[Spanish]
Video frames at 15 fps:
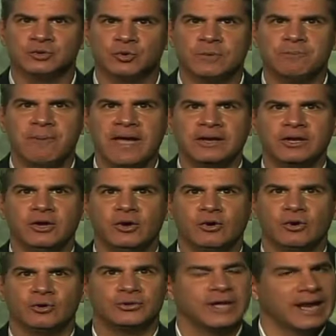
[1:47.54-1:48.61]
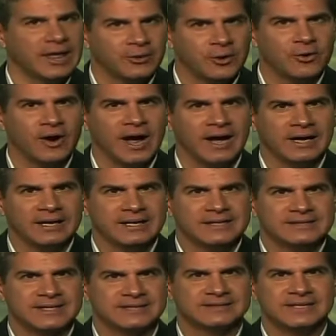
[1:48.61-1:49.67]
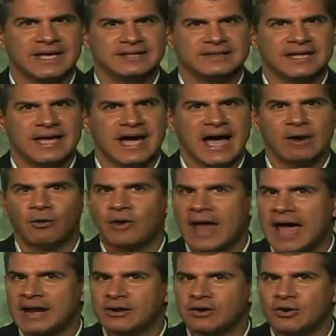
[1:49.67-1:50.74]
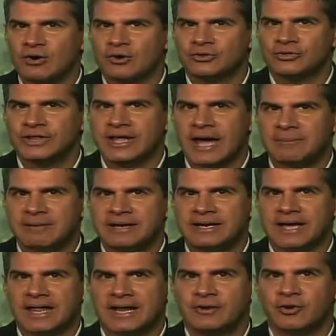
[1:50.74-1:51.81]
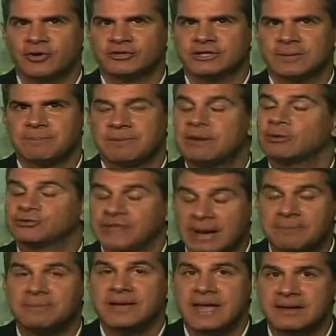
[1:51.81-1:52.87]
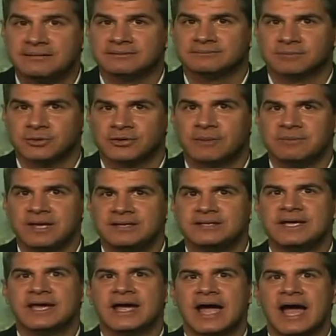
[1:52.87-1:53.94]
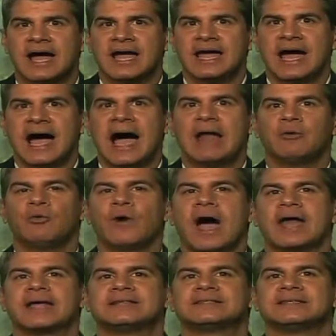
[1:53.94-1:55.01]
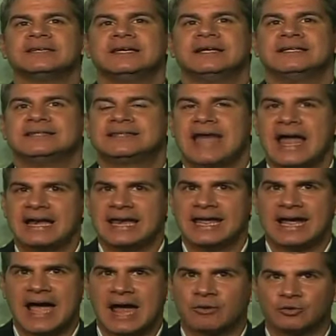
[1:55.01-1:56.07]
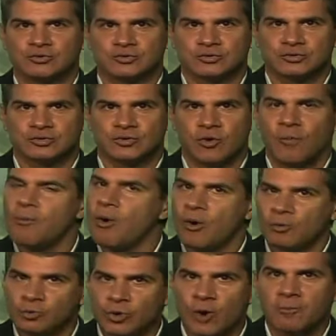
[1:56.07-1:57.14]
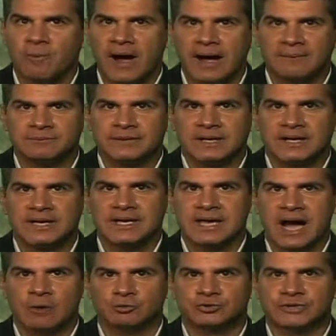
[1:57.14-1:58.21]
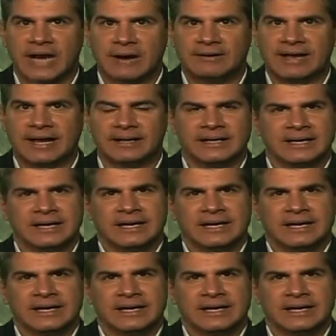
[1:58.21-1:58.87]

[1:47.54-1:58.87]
Su imperio de la droga se extiende a lo largo de América del Norte, pero también, pero también llega a lugares tan lejanos como Europa y Australia.